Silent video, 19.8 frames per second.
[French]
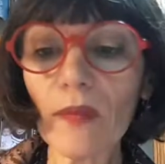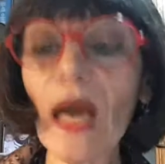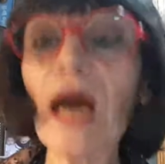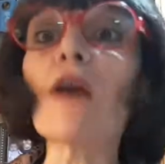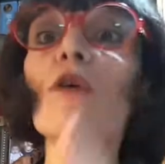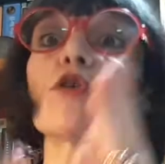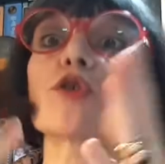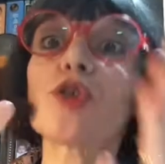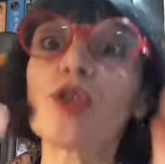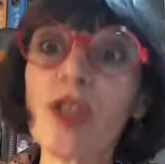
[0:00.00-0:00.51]

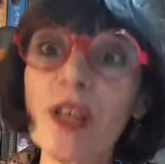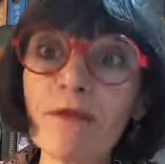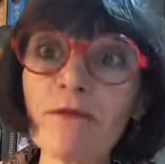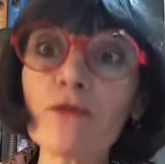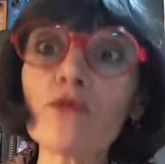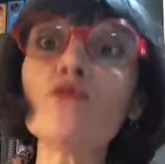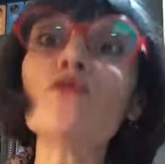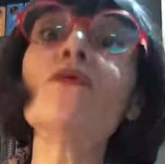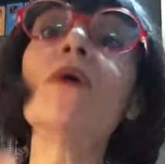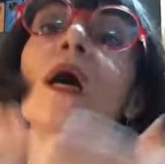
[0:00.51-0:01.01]
alors chez
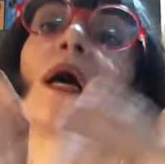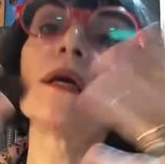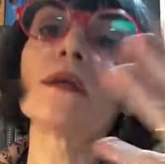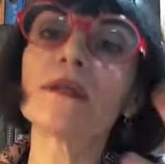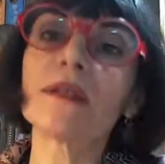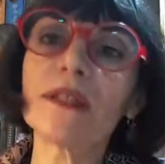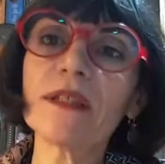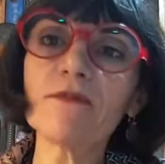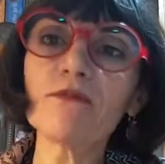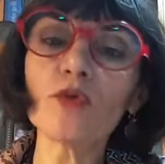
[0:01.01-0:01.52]
vous,
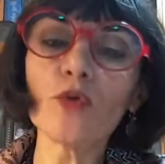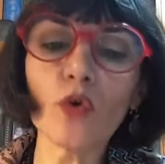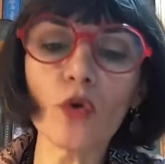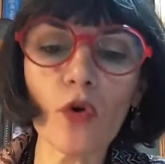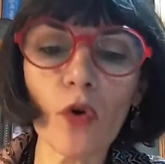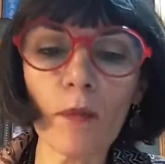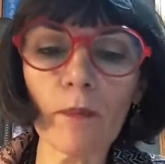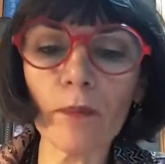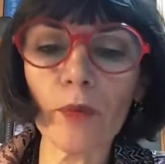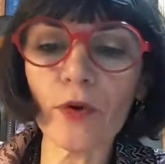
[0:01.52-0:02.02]
si vous ne
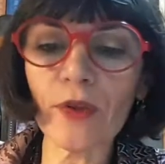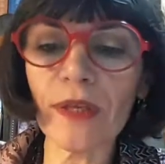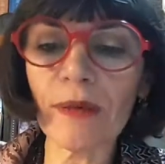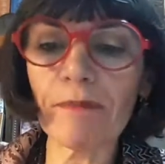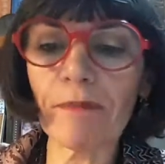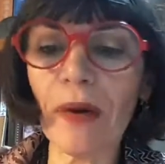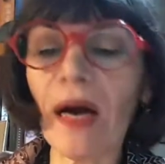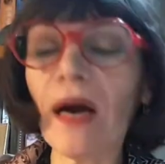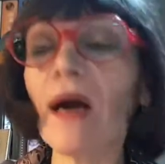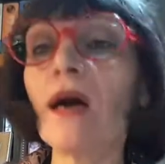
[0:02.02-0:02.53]
comprenez
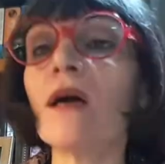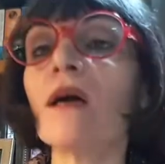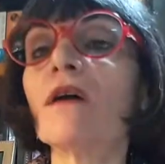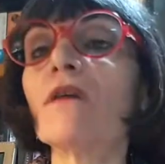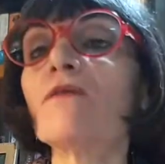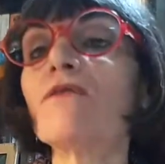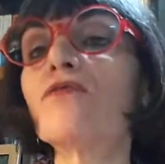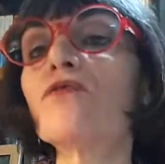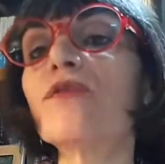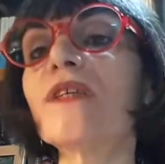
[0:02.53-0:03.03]
pas,
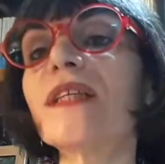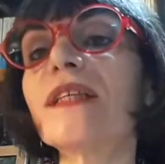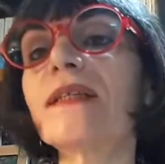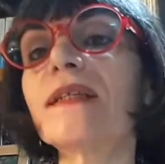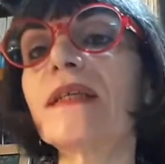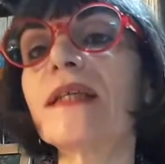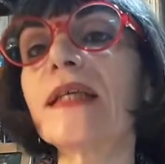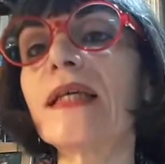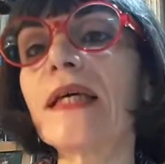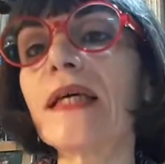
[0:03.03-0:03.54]
vous
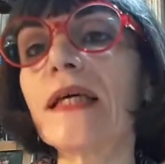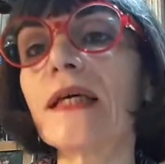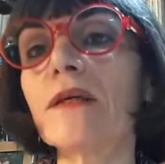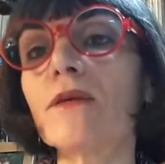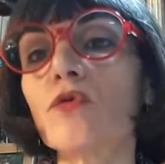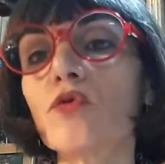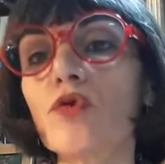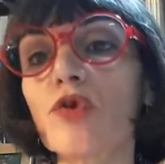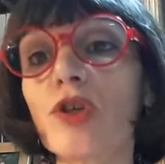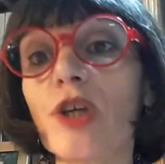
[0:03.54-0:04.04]
essayez
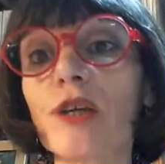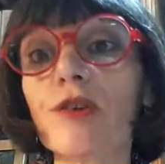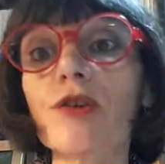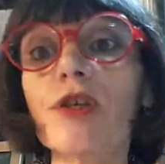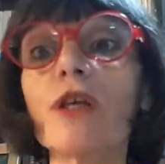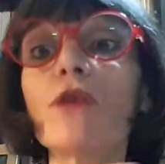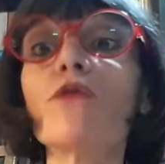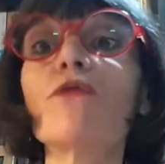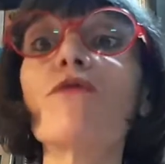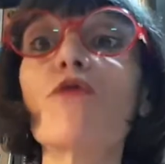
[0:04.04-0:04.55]
de
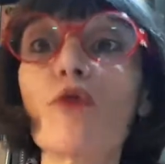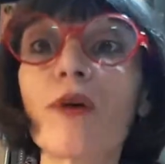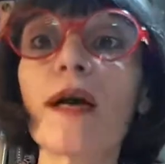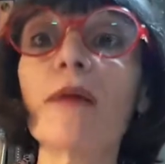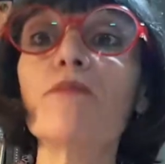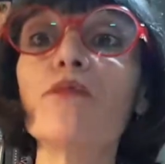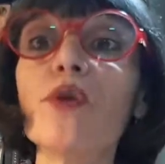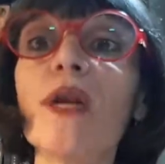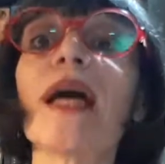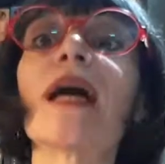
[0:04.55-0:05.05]
chercher le
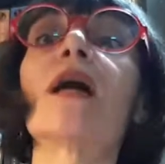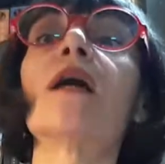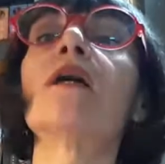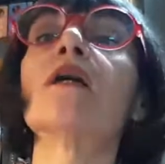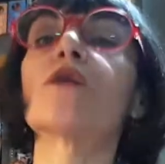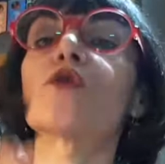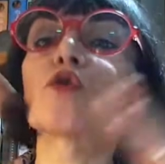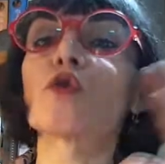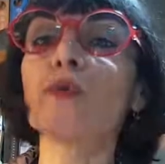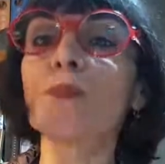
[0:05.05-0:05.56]
vocabulaire.
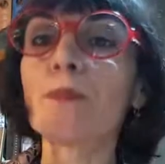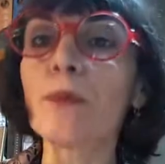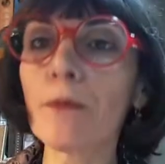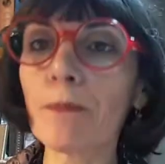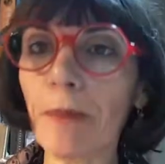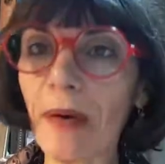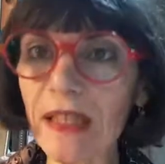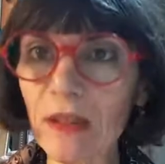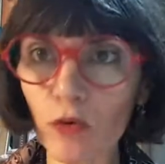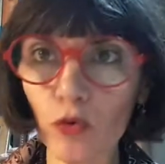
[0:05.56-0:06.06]
Je ne peux
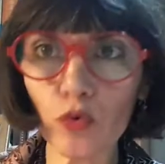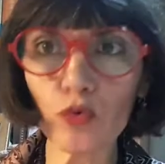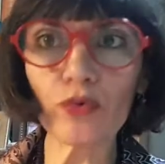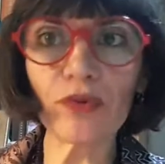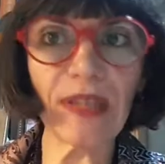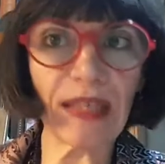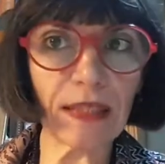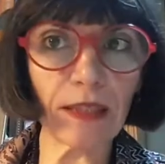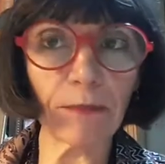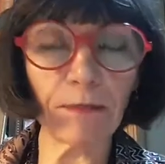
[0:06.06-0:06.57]
pas
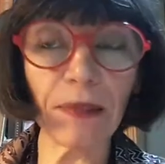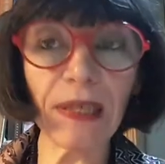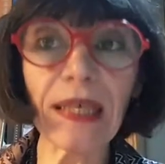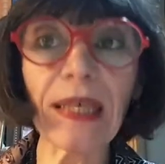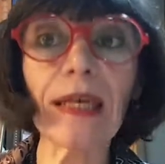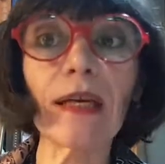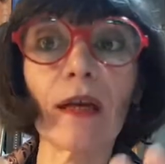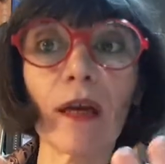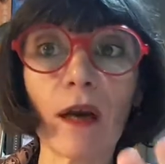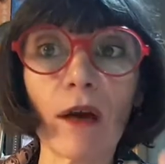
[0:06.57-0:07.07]
tout
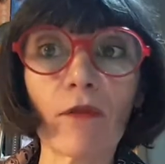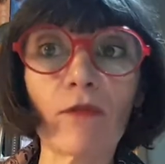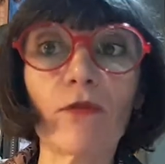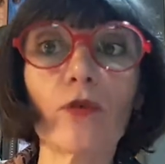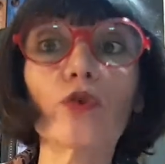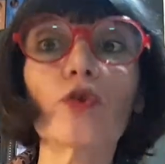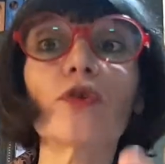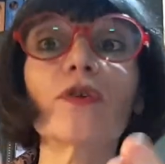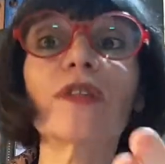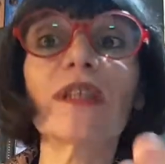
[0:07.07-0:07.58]
expliquer.
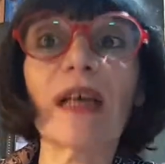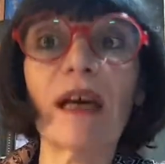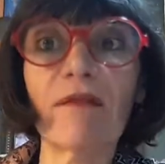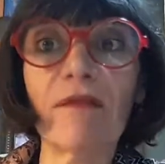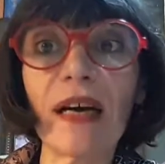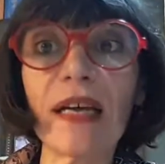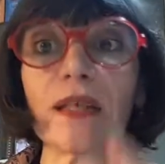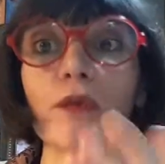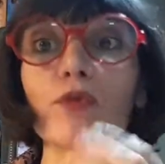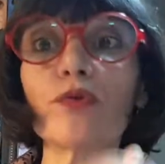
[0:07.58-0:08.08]
Votre
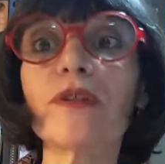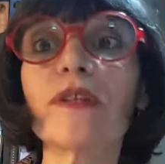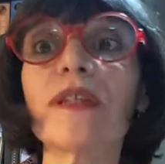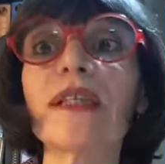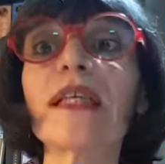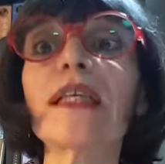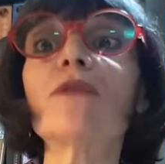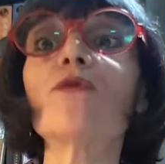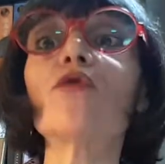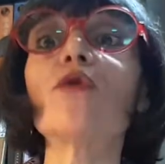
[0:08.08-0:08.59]
travail
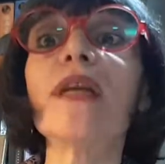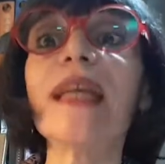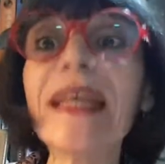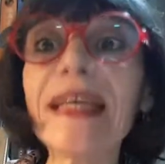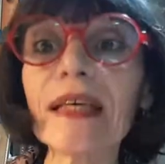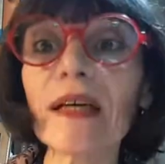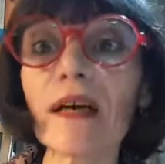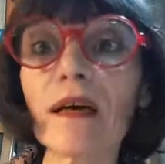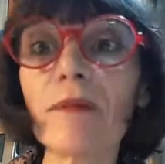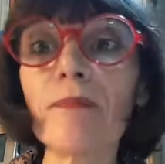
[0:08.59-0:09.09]
aussi est de
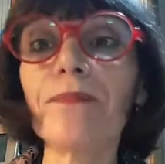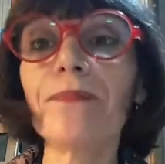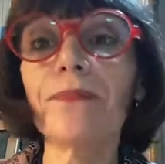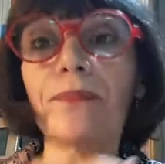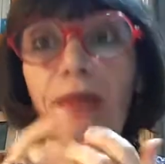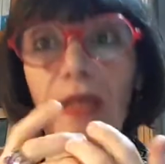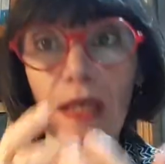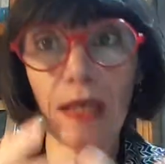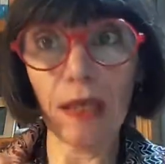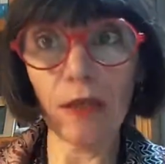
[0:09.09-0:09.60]
lire
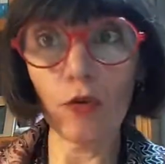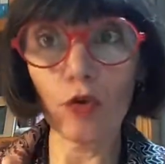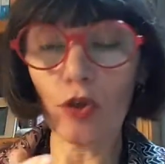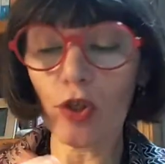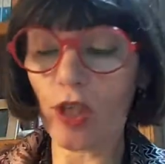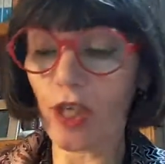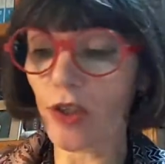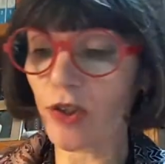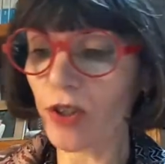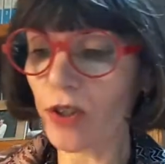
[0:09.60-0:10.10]
et de
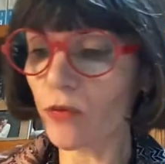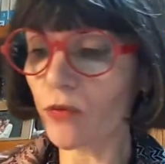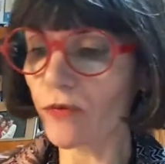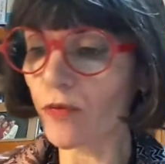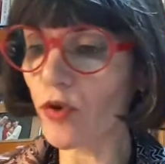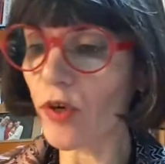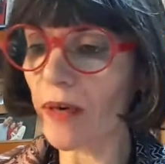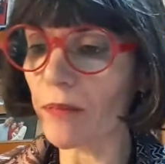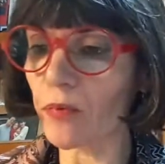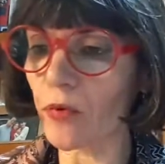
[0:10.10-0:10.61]
chercher du
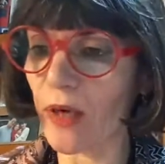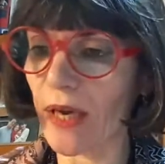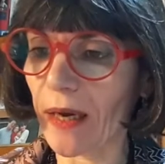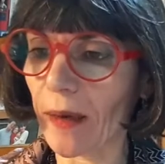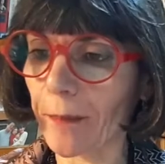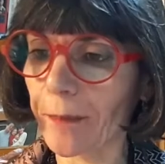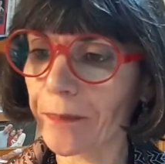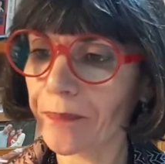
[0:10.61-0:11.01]
vocabulaire.